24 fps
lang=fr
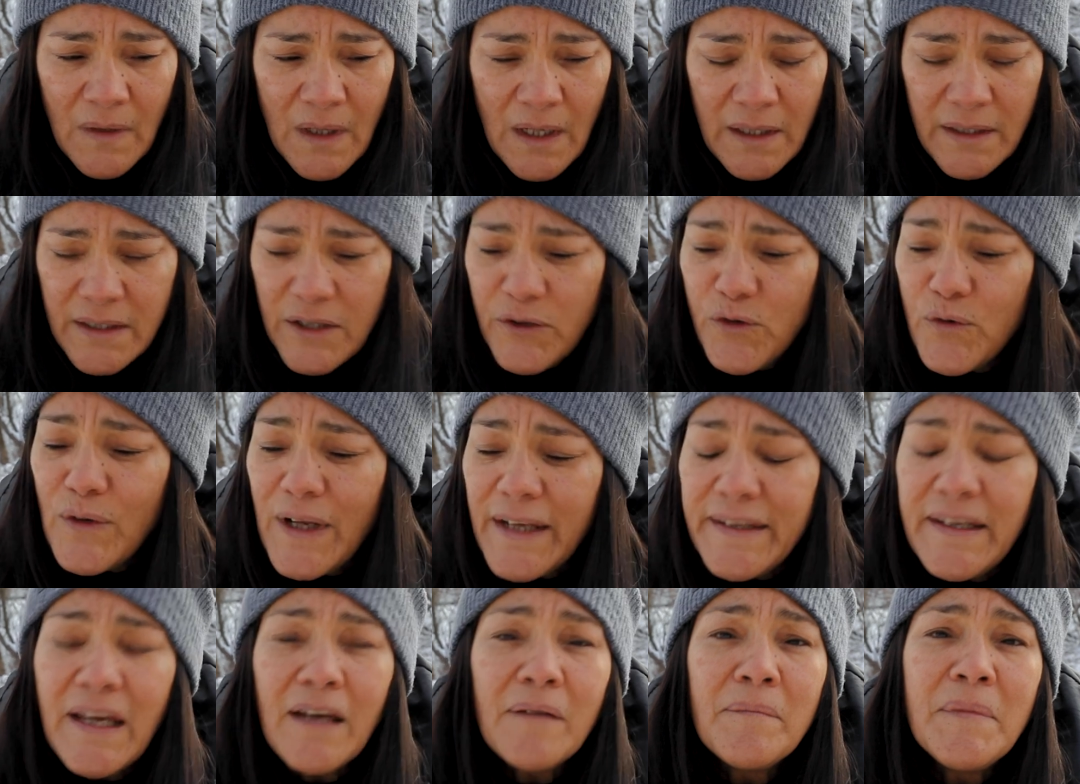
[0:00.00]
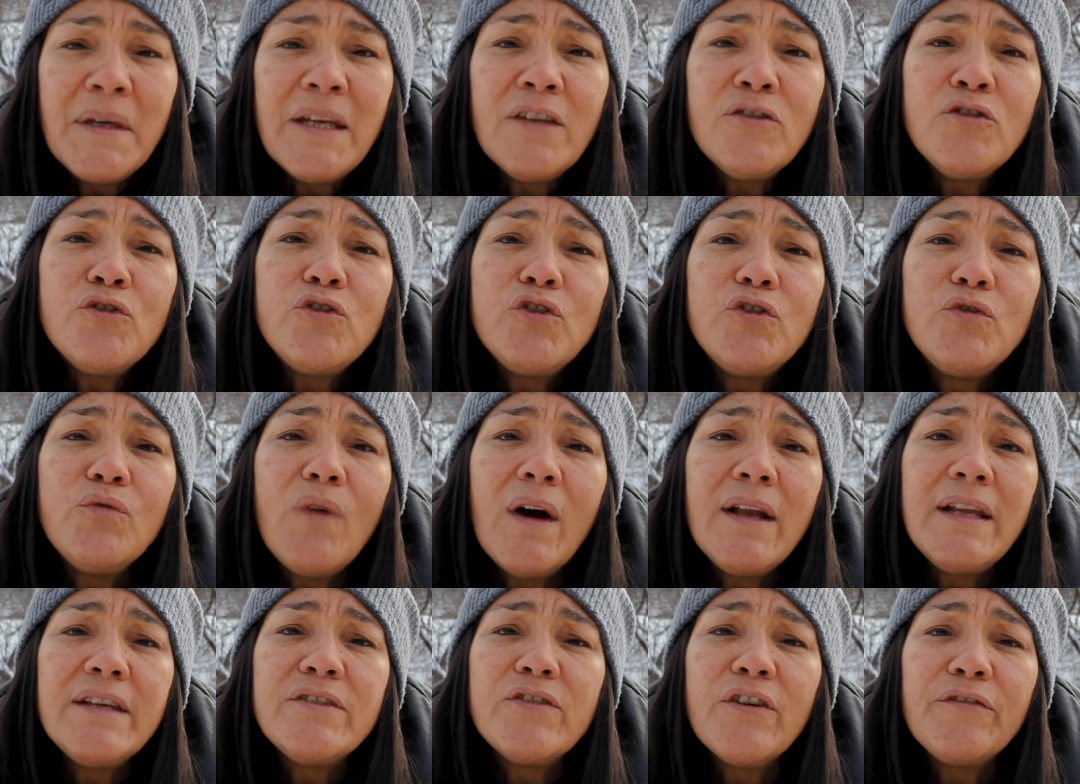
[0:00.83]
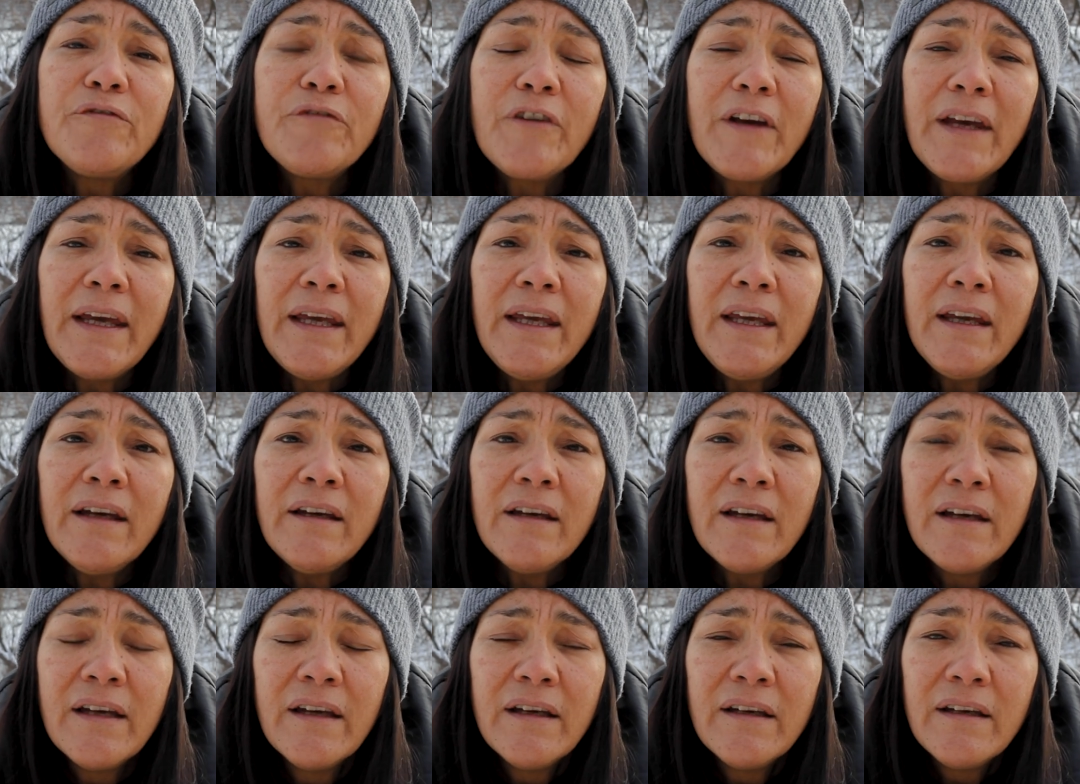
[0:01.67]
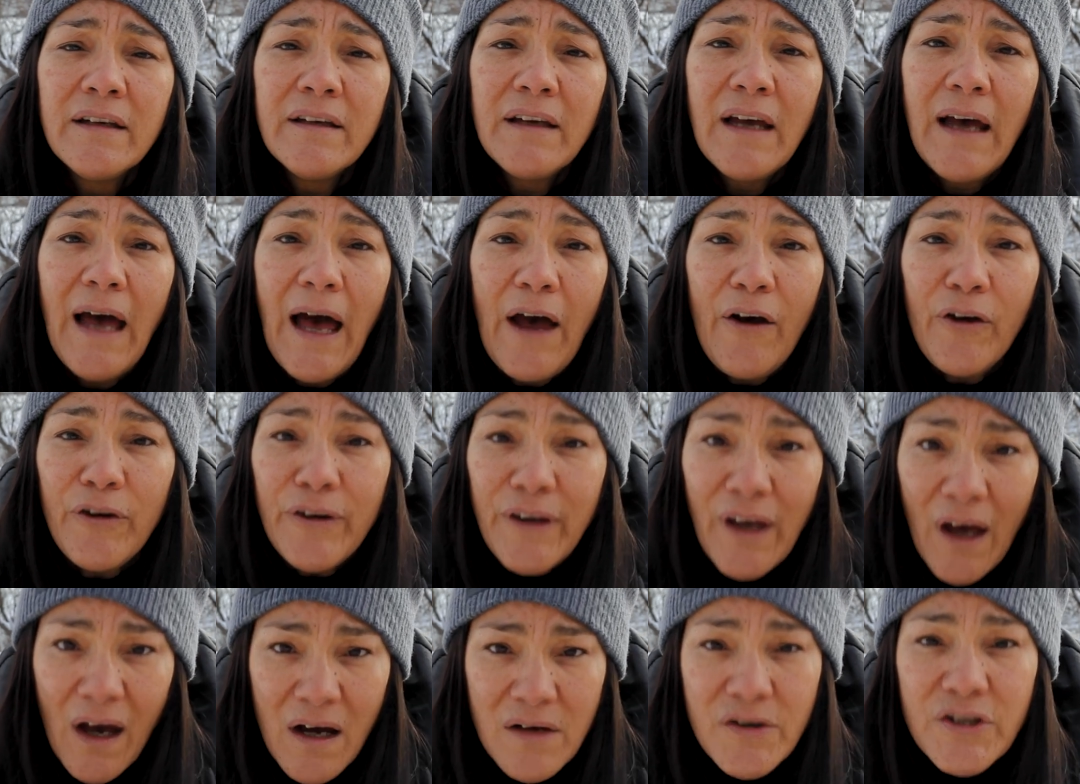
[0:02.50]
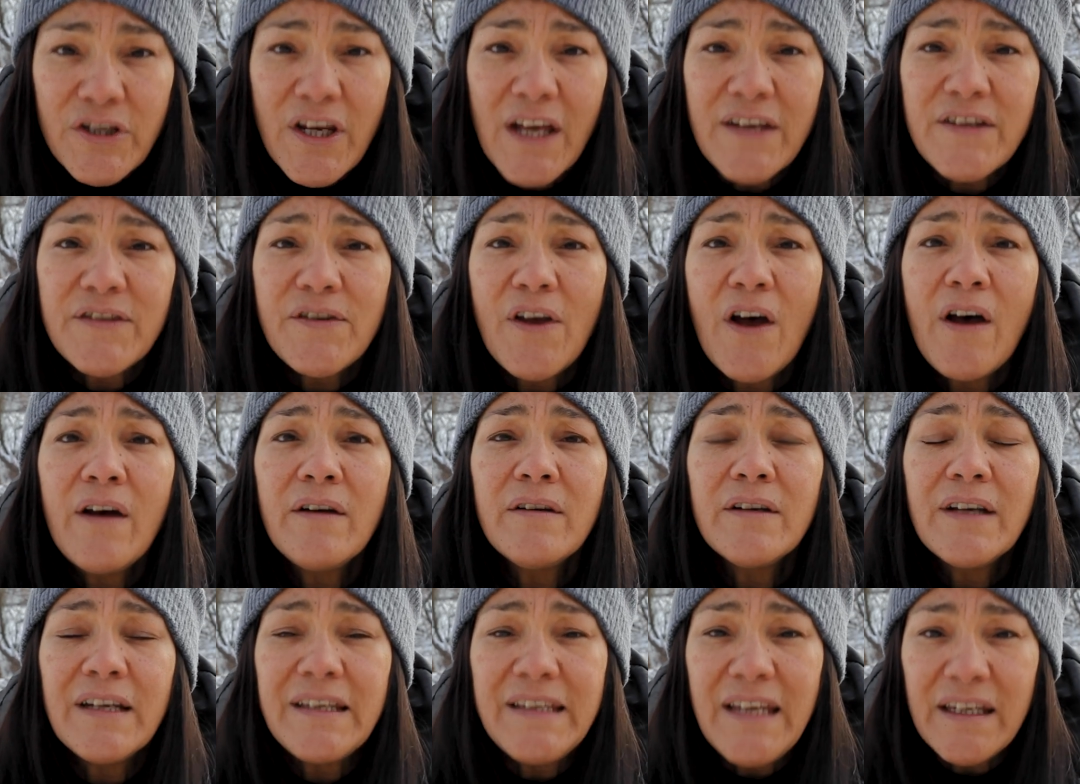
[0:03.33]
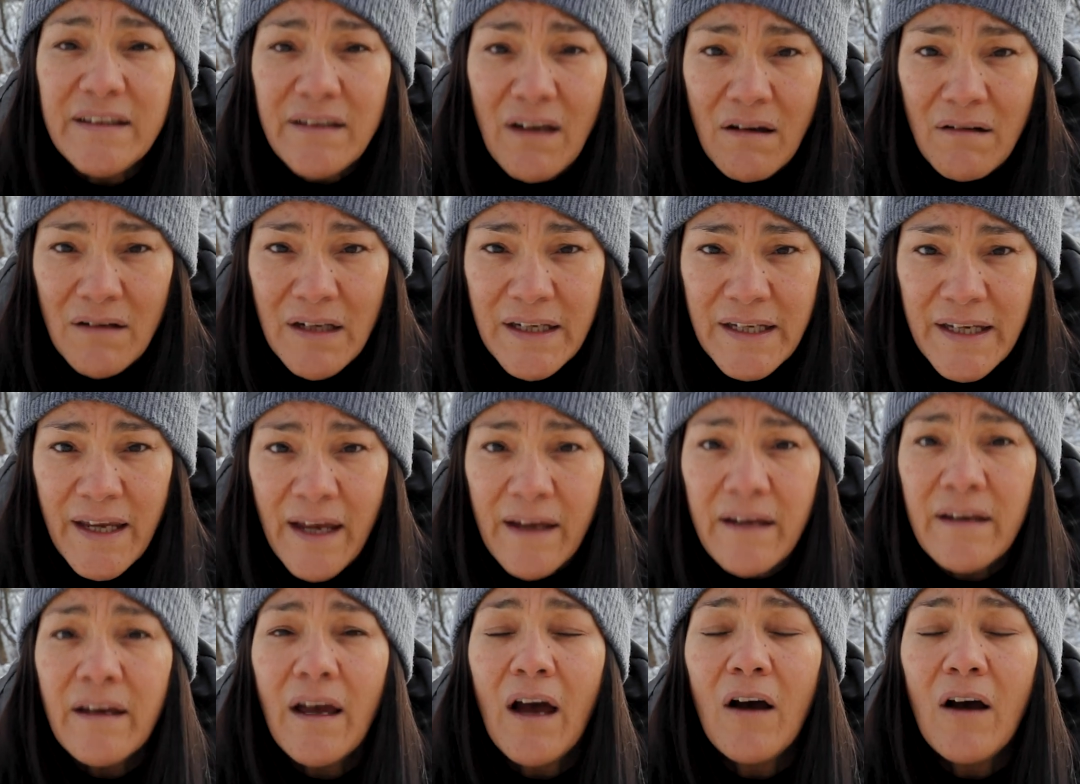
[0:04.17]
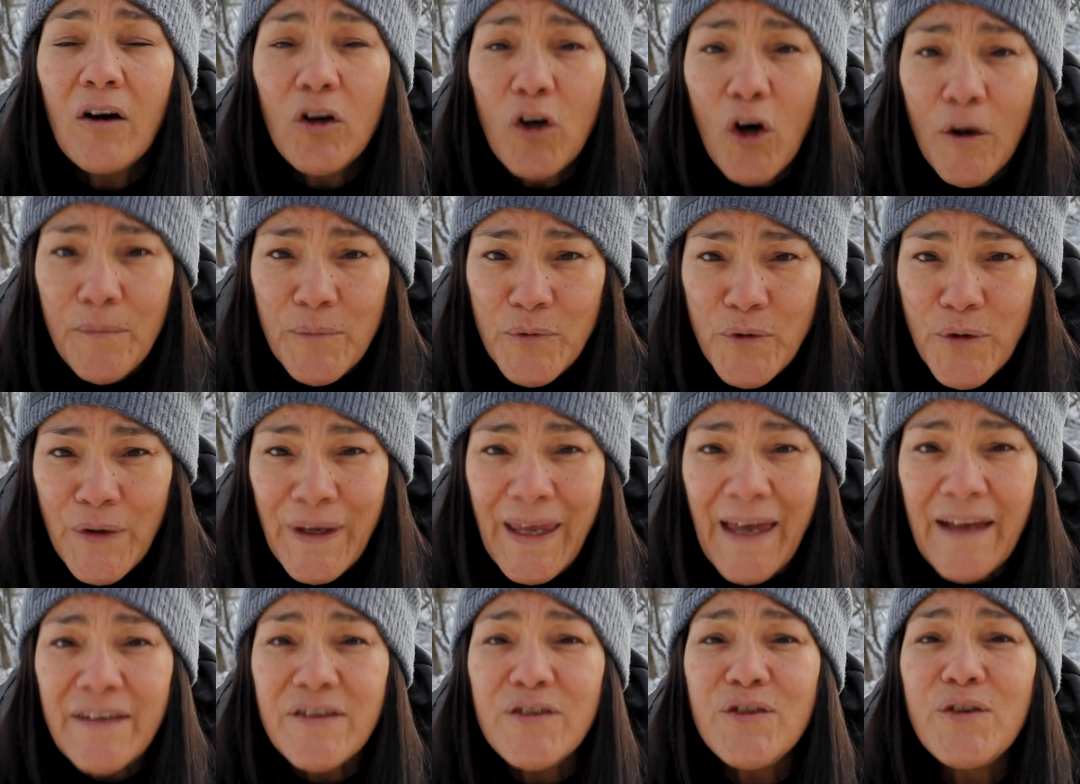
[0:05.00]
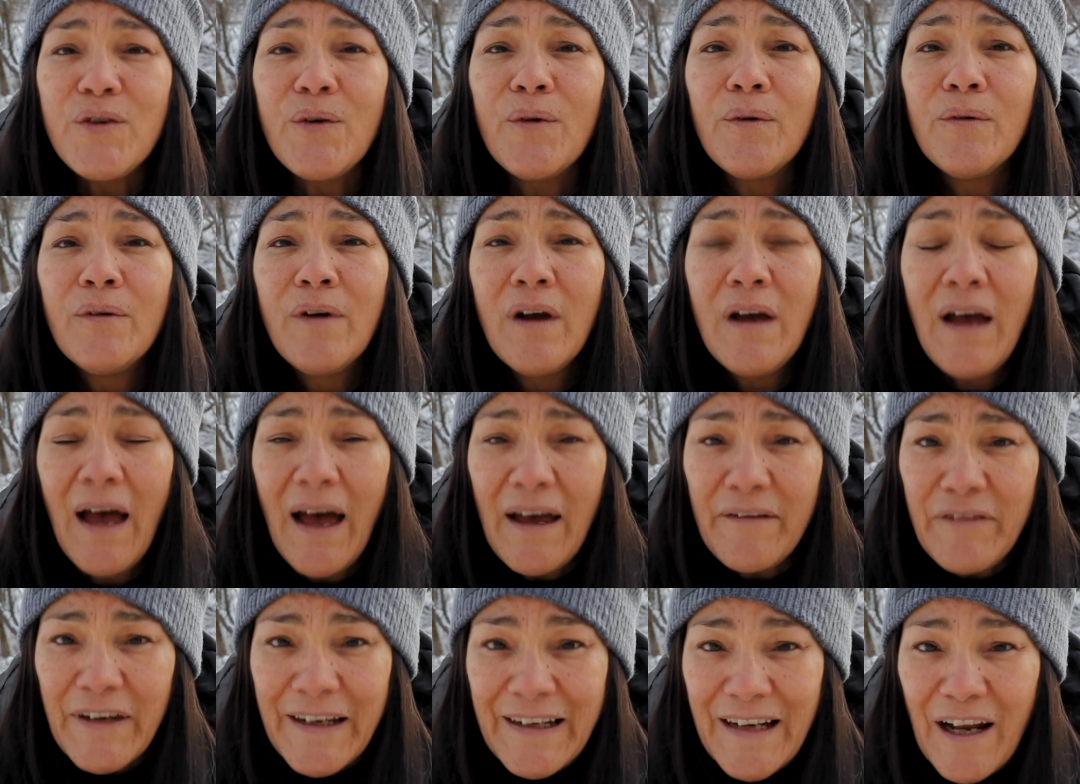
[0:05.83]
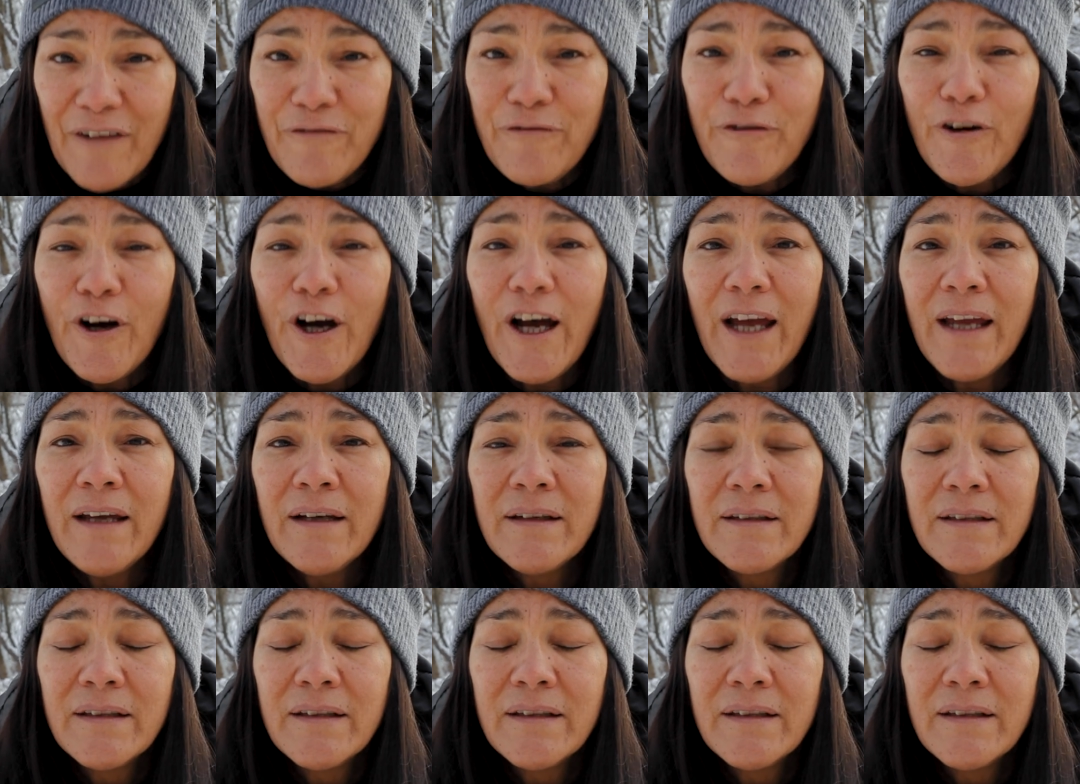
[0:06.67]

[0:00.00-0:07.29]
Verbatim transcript: Si tu les termines, tu dois les offrir un grand chasseur qui est en lien, en communication avec la forêt.